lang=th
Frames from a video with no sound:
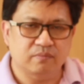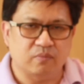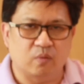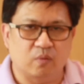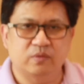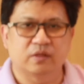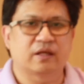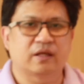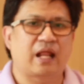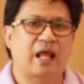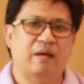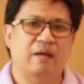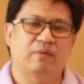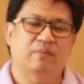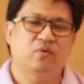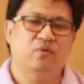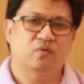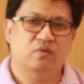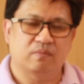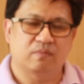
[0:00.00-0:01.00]
ผมถึงกล้า
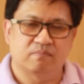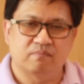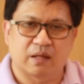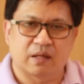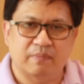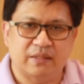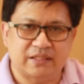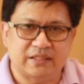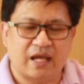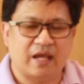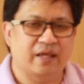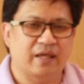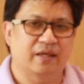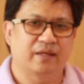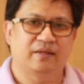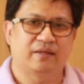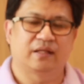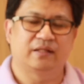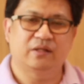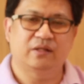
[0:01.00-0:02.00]
มาพูดว่ามันไม่ใช่
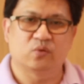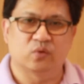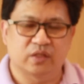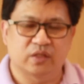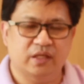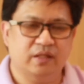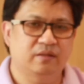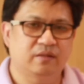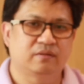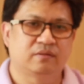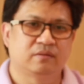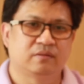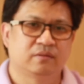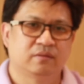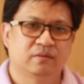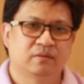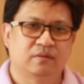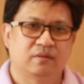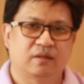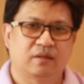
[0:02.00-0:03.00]
อย่างที่คุณคิด
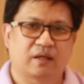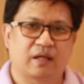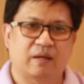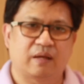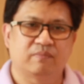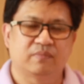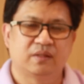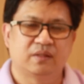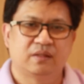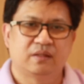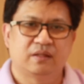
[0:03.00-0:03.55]
นะครับ